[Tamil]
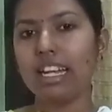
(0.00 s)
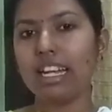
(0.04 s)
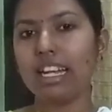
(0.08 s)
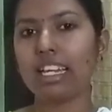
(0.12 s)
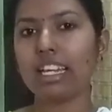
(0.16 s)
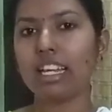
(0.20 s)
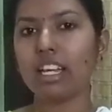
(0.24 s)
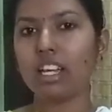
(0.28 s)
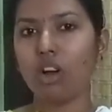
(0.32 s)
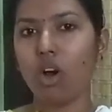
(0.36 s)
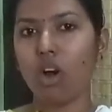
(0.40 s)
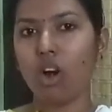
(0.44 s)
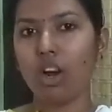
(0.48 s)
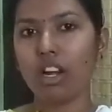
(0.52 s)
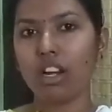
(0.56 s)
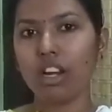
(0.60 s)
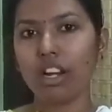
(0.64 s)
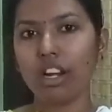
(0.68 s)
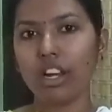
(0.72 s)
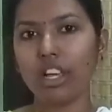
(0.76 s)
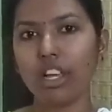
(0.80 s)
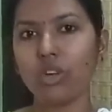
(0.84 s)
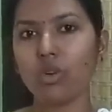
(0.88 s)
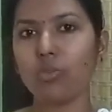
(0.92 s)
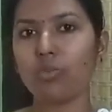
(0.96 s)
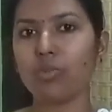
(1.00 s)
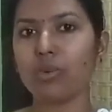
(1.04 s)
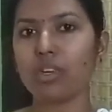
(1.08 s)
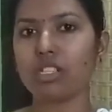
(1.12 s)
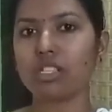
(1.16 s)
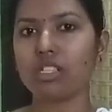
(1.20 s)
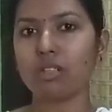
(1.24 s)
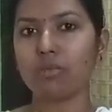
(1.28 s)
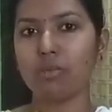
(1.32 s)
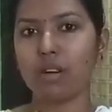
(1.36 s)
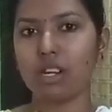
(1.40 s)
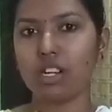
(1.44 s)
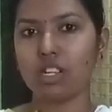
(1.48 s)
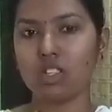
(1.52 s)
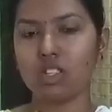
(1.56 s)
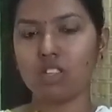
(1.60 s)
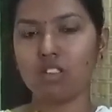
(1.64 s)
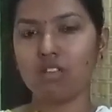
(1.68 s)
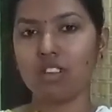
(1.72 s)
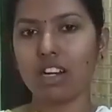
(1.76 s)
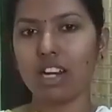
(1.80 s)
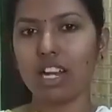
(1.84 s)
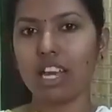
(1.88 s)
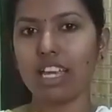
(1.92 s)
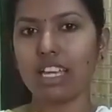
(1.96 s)
நீங்கள் ஆல்ரெடி யூபிஎஸ்சி
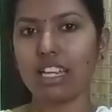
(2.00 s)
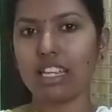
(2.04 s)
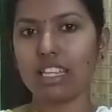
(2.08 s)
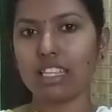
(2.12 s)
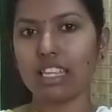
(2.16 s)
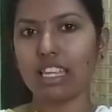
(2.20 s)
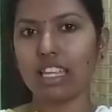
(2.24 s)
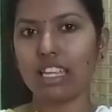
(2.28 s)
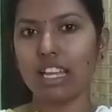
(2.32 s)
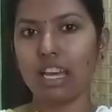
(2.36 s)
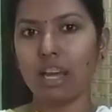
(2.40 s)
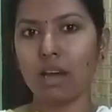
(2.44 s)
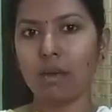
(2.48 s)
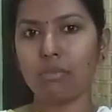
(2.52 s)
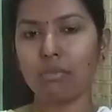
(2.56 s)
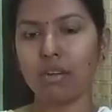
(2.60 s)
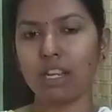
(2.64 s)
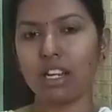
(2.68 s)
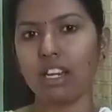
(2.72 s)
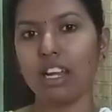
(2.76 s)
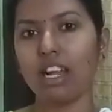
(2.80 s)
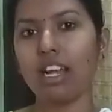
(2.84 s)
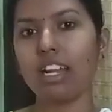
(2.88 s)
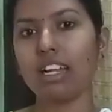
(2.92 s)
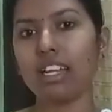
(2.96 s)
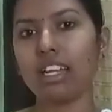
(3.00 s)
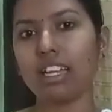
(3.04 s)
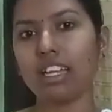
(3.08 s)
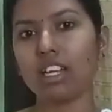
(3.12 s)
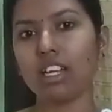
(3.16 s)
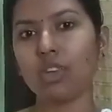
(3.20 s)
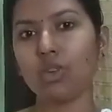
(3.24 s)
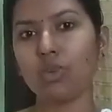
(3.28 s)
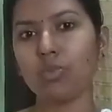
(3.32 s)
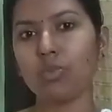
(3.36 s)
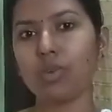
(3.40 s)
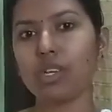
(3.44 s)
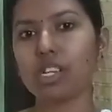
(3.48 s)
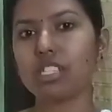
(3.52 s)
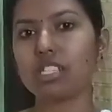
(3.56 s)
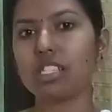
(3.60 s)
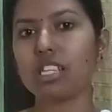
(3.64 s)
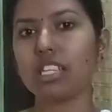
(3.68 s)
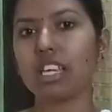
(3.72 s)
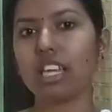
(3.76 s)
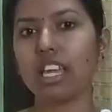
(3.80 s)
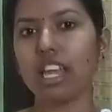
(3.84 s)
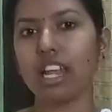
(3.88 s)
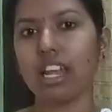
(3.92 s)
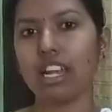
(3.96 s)
படித்தவங்களாக இருந்தீங்க அப்படின்னா நீங்கள்
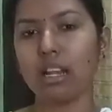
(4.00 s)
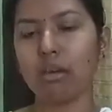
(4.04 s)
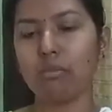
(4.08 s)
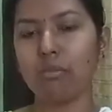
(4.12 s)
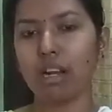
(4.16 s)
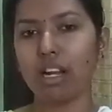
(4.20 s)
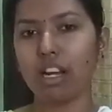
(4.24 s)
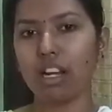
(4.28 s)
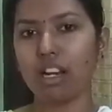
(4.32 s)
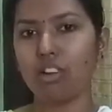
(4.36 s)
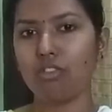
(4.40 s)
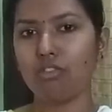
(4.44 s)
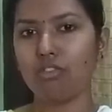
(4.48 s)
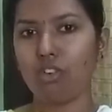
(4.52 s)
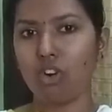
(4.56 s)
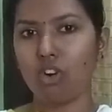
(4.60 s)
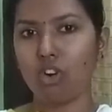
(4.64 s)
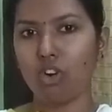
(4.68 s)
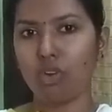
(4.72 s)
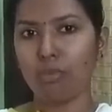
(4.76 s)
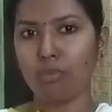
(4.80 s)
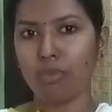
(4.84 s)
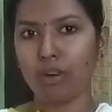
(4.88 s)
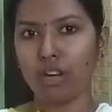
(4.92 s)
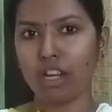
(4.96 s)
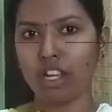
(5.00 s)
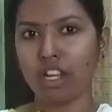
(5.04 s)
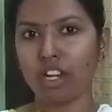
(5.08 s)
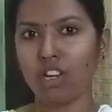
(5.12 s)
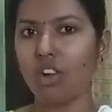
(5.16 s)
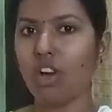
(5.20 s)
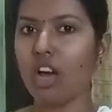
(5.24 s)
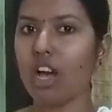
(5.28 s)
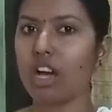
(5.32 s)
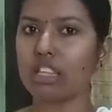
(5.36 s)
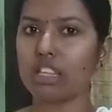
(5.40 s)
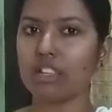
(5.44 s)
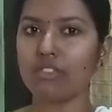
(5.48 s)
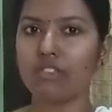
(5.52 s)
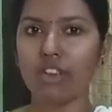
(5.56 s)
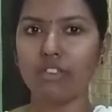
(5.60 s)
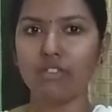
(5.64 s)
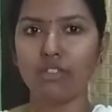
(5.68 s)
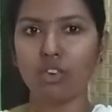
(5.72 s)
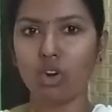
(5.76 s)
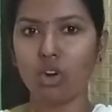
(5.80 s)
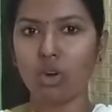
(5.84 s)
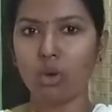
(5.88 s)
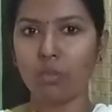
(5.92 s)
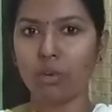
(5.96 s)
யூபிஎஸ்சிக்கு என்ன மெட்டீரியல் ஃபாலோ பண்ணிங்களோ
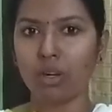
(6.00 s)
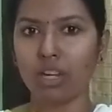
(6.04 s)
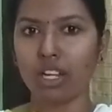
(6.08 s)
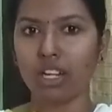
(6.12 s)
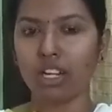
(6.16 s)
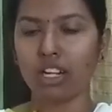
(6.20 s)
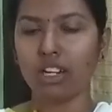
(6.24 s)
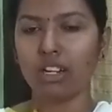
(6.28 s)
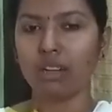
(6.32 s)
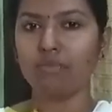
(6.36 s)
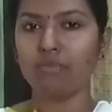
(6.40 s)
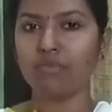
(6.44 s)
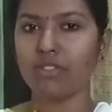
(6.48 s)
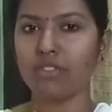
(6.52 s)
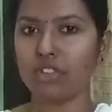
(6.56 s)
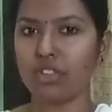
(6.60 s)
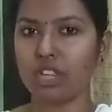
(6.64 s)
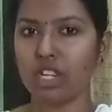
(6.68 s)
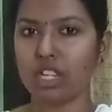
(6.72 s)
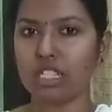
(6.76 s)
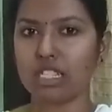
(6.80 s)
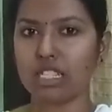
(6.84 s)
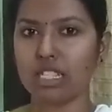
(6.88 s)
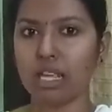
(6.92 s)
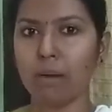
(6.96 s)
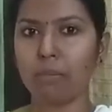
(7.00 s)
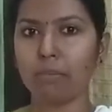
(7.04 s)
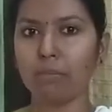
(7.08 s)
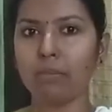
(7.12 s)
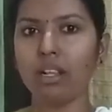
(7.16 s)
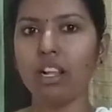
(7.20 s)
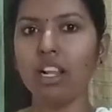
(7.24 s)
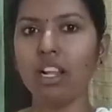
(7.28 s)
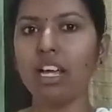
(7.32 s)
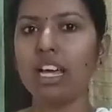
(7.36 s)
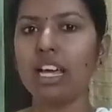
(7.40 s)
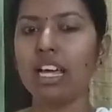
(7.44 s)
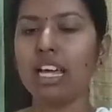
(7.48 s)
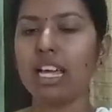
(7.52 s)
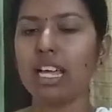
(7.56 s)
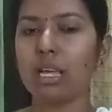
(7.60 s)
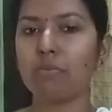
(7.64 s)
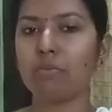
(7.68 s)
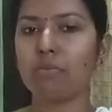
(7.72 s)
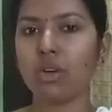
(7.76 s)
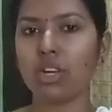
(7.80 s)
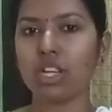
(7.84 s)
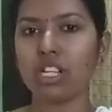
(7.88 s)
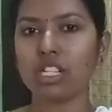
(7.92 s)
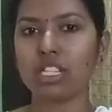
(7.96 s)
அதுவே ஃபாலோ பண்ணிக்கலாம் ஃபார் எக்ஸாம்பிள்
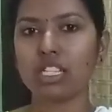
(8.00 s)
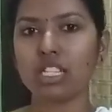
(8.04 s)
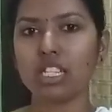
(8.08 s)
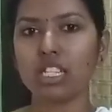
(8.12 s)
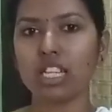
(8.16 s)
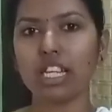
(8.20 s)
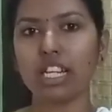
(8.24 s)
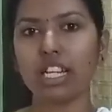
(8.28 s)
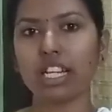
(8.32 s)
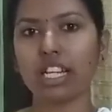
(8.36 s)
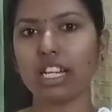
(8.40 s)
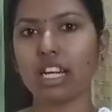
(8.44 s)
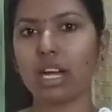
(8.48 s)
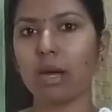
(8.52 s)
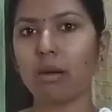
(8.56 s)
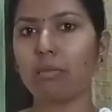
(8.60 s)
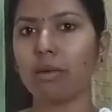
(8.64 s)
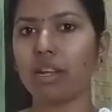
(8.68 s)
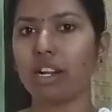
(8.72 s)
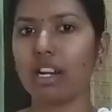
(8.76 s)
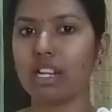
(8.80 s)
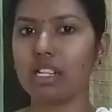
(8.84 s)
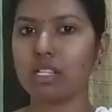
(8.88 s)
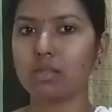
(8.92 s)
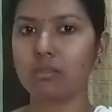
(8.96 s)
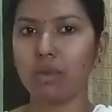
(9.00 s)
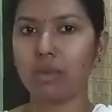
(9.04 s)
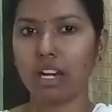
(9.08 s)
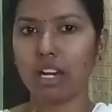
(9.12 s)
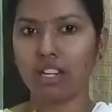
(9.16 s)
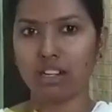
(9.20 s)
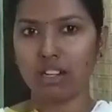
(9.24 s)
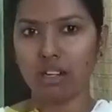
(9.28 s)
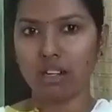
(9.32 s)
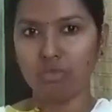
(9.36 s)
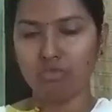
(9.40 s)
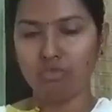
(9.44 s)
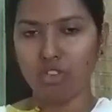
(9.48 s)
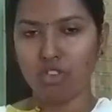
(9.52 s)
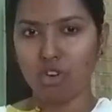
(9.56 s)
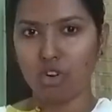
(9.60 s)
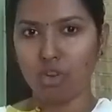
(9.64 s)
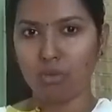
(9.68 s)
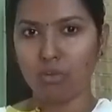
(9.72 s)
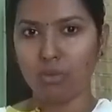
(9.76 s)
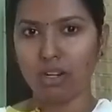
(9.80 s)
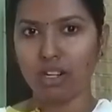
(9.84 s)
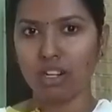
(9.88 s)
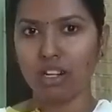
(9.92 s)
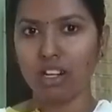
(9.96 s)
இப்போ ஹிஸ்ட்ரி இருக்குது அப்படின்னா ஸ்பெக்ட்ரம்
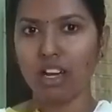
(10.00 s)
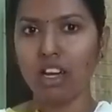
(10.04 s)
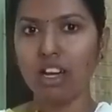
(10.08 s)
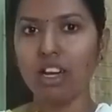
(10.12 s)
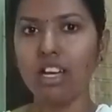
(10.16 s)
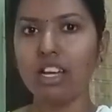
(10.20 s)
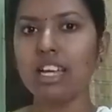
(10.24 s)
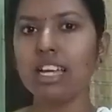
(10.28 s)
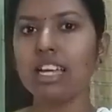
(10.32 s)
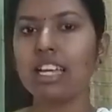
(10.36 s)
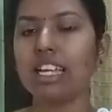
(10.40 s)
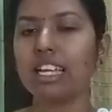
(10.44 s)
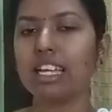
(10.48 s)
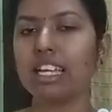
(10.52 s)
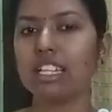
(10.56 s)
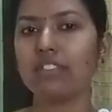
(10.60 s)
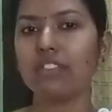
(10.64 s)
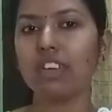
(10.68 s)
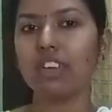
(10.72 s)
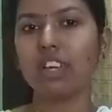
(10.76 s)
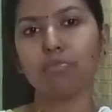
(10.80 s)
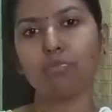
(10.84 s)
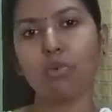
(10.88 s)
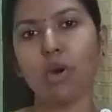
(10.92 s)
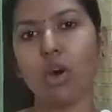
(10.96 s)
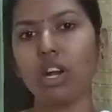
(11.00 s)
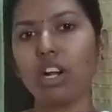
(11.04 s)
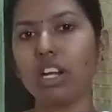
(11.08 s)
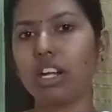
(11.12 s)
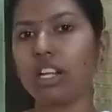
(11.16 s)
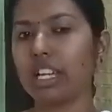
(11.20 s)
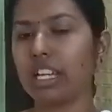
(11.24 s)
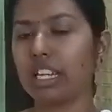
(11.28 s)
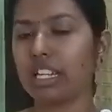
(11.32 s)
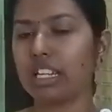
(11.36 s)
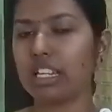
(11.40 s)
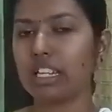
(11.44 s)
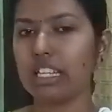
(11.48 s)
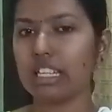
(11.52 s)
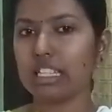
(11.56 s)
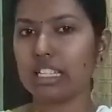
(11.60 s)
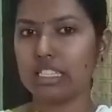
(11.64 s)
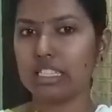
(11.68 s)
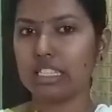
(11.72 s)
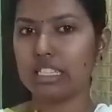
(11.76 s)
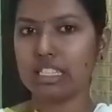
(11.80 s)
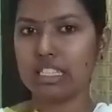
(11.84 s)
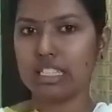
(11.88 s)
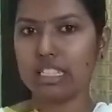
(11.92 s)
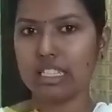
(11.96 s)
ஃபாலோ பண்ணலாம் இதுவே பாலிட்டிக்கு
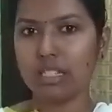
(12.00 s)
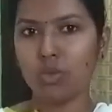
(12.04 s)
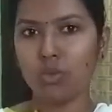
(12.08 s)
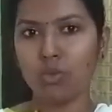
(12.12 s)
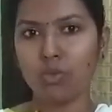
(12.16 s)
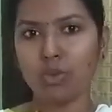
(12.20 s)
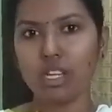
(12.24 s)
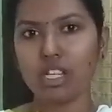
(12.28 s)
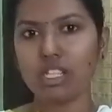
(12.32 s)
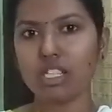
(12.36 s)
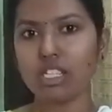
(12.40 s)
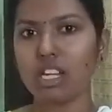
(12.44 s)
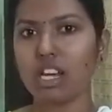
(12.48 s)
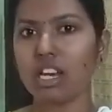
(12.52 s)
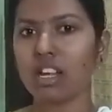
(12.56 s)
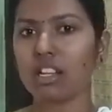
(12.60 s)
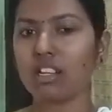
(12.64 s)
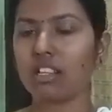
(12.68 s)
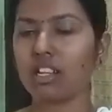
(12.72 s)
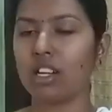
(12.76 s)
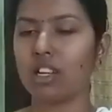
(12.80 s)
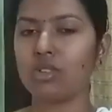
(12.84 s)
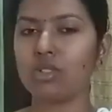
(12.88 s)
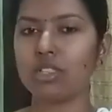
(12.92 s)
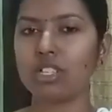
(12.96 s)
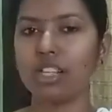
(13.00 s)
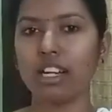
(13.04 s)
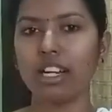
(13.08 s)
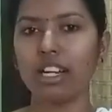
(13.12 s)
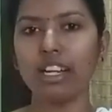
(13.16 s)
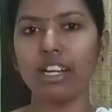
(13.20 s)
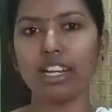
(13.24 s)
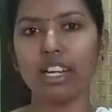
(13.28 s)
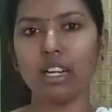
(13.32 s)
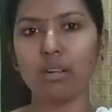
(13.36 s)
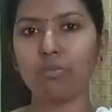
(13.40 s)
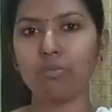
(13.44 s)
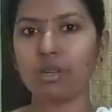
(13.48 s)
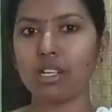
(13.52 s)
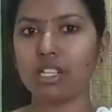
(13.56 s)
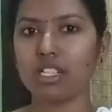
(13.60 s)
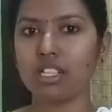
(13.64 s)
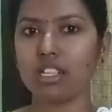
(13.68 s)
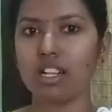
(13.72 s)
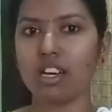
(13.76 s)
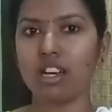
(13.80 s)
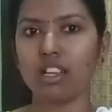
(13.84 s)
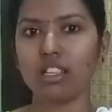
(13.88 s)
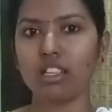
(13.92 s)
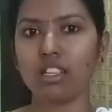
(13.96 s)
இது யூபிஎஸ்சியாக இருந்தாலும் சரி
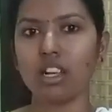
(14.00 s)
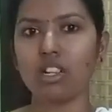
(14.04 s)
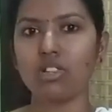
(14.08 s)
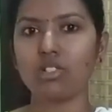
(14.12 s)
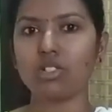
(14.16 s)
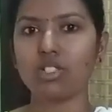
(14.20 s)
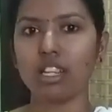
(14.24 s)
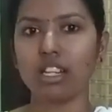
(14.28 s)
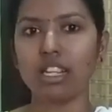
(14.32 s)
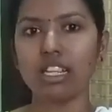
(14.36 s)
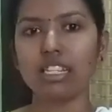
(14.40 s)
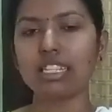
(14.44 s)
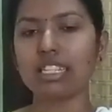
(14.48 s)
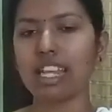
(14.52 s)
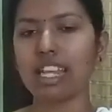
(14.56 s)
டிஎன்பிஎஸ்சியாக இருந்தாலும் சரி